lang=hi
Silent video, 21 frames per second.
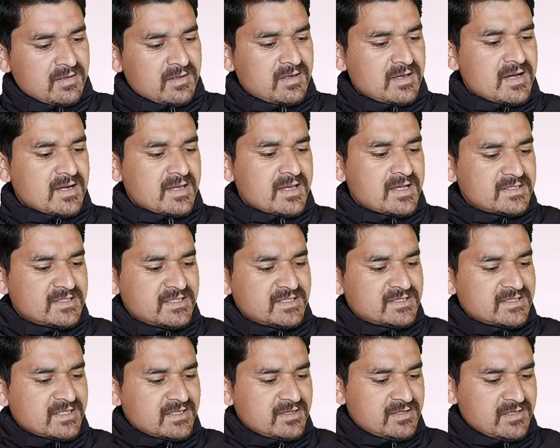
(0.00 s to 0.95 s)
क्या क्या
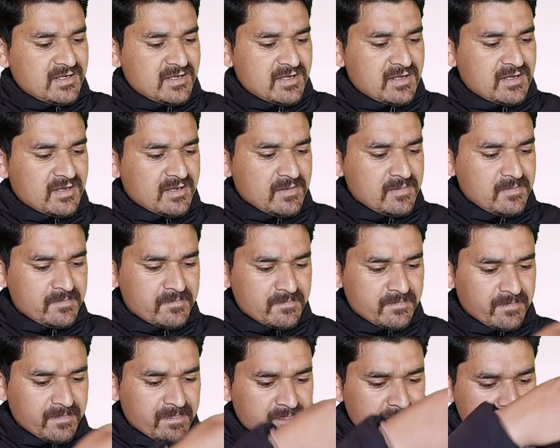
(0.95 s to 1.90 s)
चीज़ें दी गई हैं
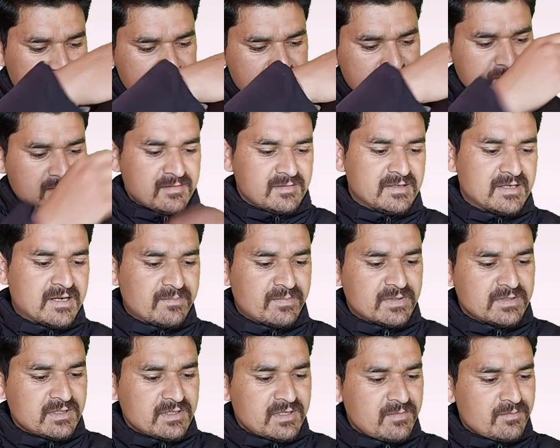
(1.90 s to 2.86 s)
यहाँ
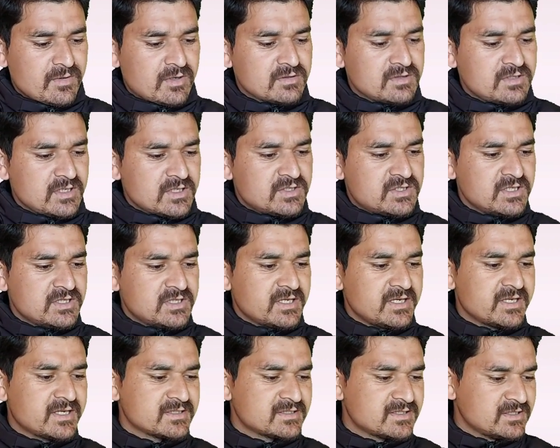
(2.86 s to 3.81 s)
पर देखिए बहुत ही अच्छे
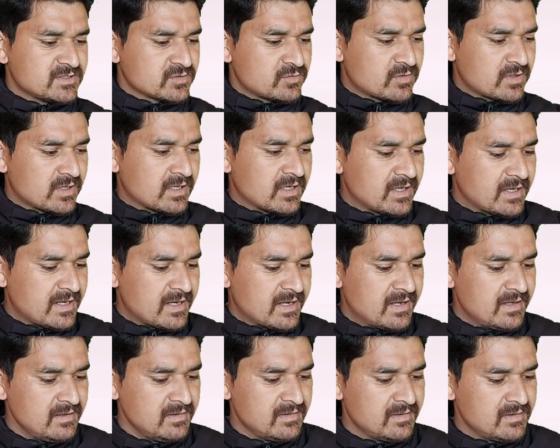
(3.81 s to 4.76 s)
तरीके से इसको रखा गया
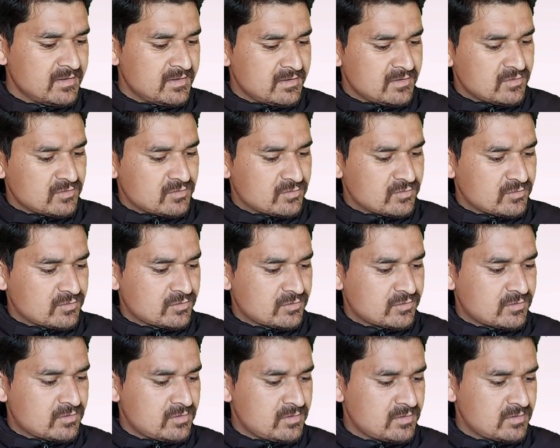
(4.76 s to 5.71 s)
है
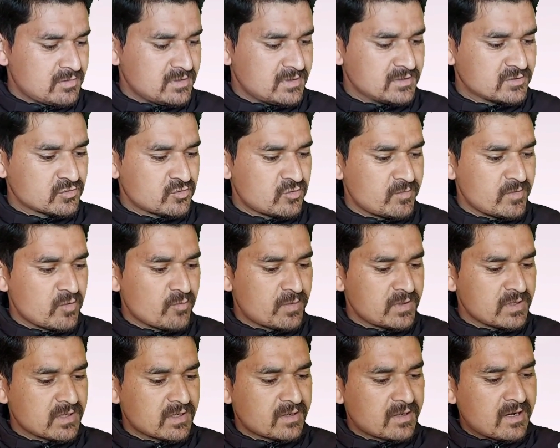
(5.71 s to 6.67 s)
तो इसको मैं
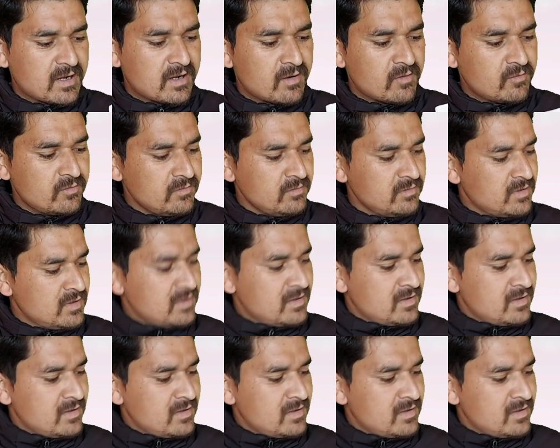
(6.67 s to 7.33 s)
ओपन कर रहा हूँ